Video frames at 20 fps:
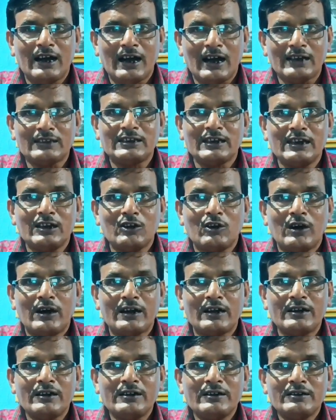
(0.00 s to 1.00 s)
হাতিয়ে নেওয়া
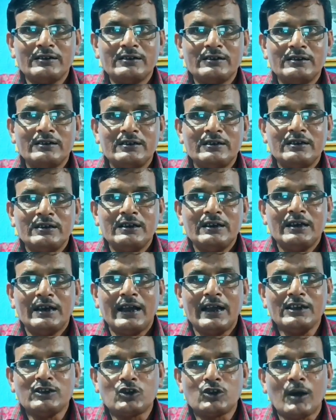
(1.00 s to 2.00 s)

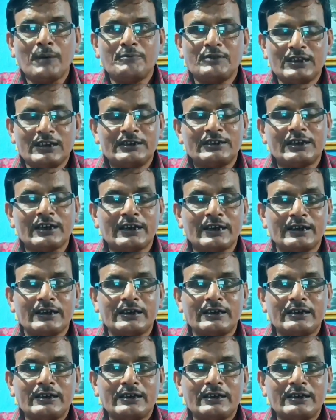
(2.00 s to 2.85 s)
এইসব দিক থেকে